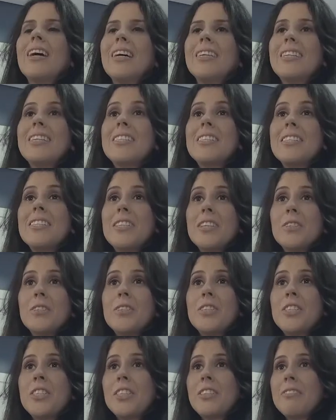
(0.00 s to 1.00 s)
A
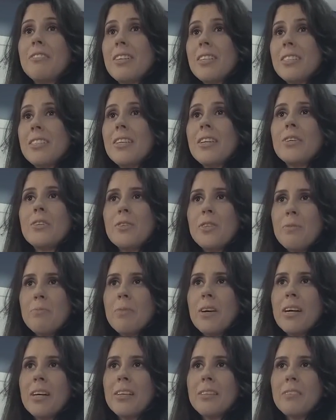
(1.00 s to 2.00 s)
decisão de fazer o
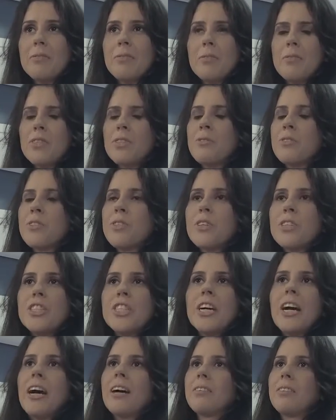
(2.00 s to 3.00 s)
Nimar foi um divisor
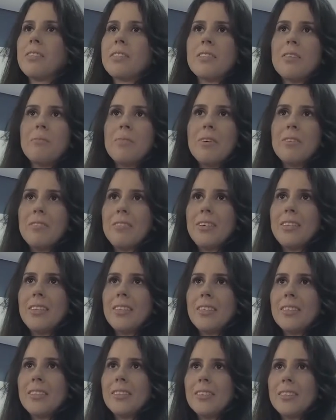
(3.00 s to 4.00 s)
de águas na minha vida.